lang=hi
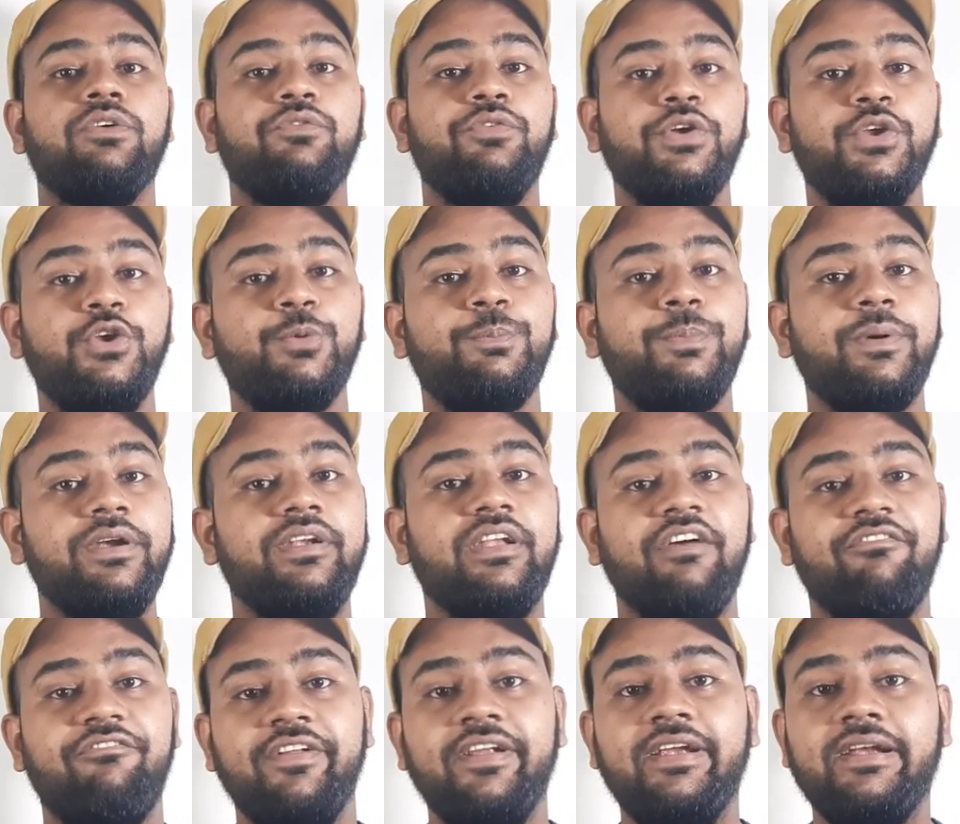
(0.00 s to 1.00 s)
वीडियो पर
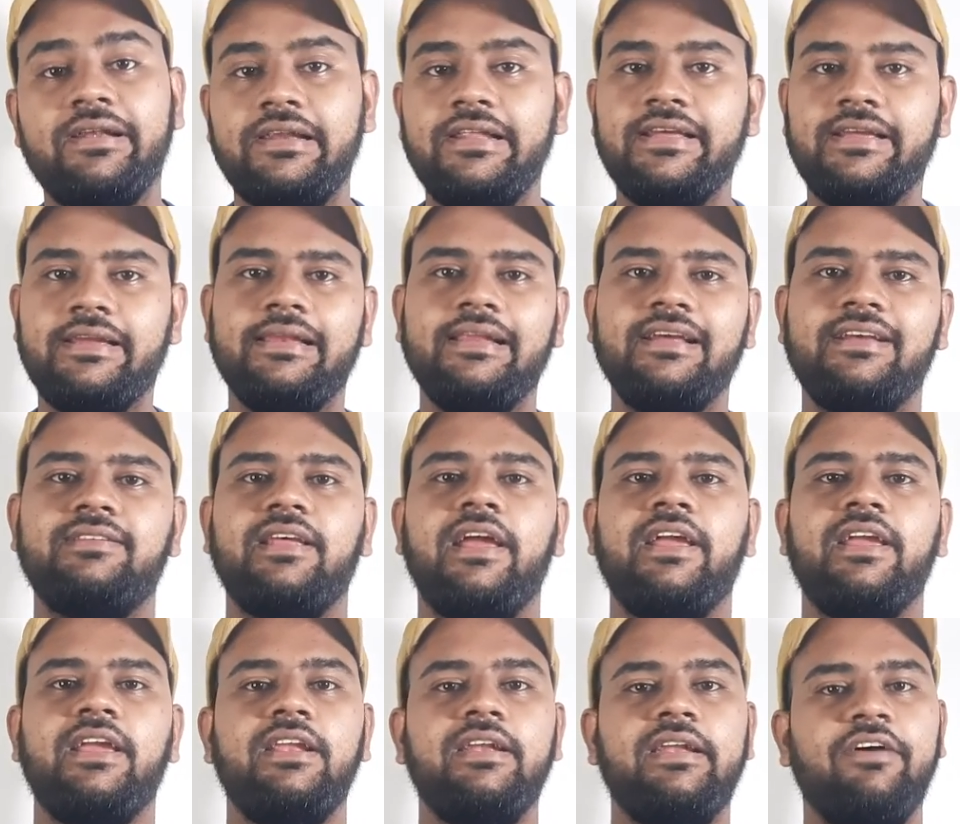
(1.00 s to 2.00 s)
डेफिनेटली क्लिक्स
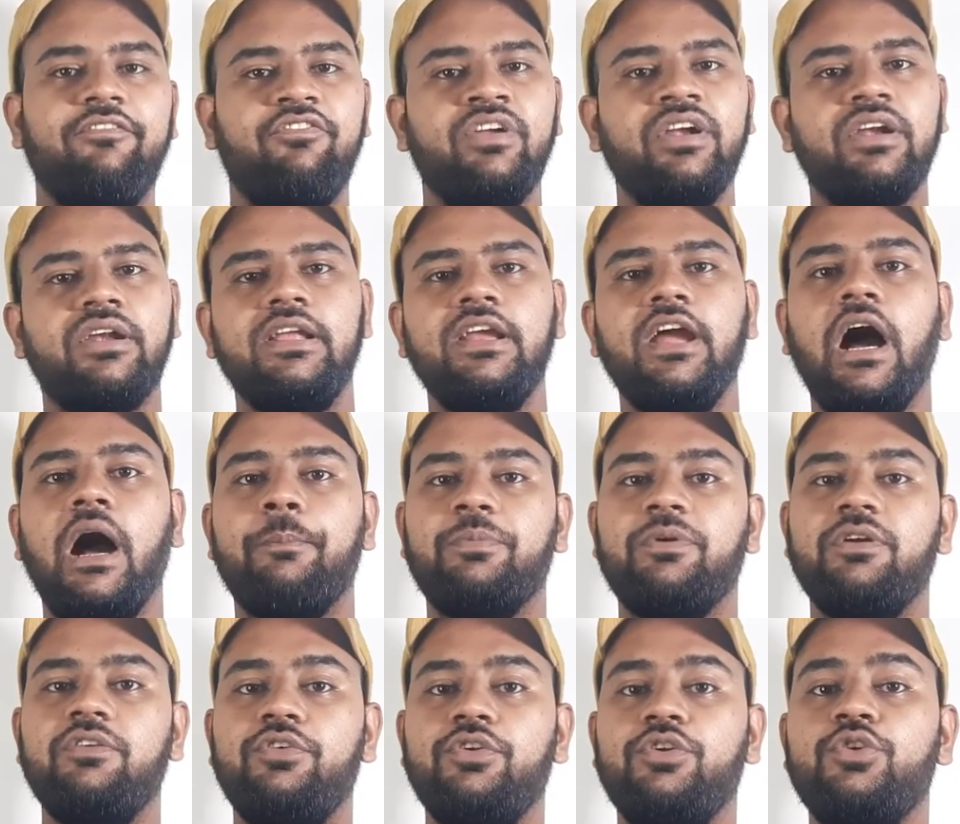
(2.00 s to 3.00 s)
आएंगे डेफिनेटली
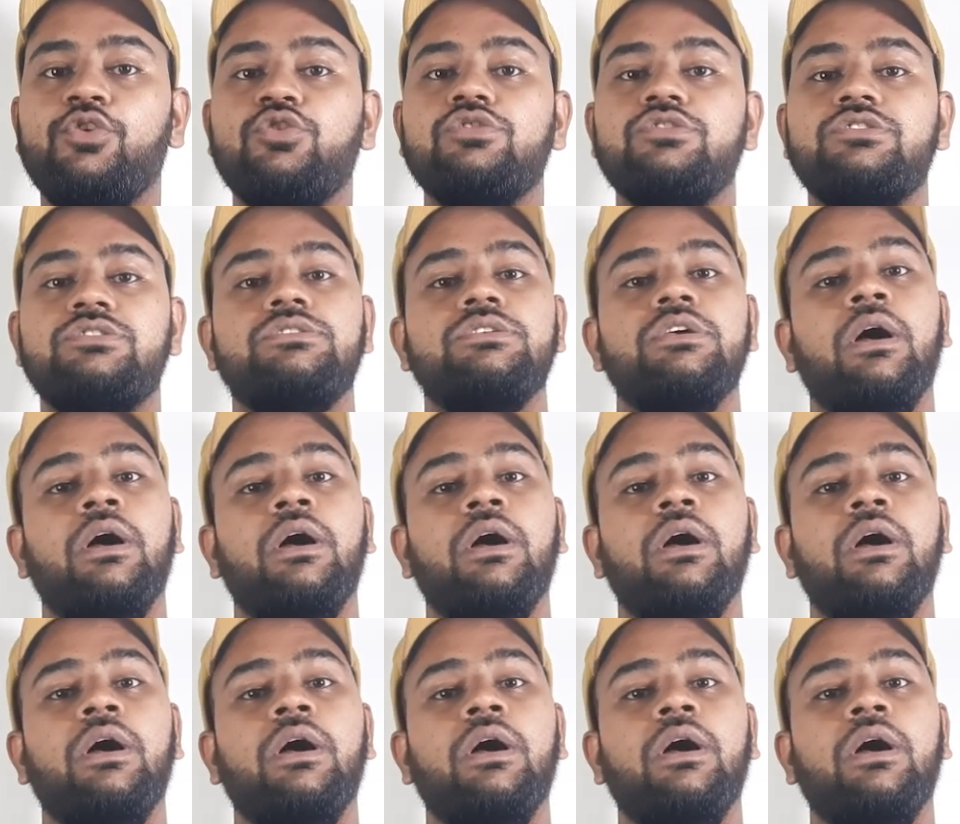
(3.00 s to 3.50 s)
आपकी वीडियोज़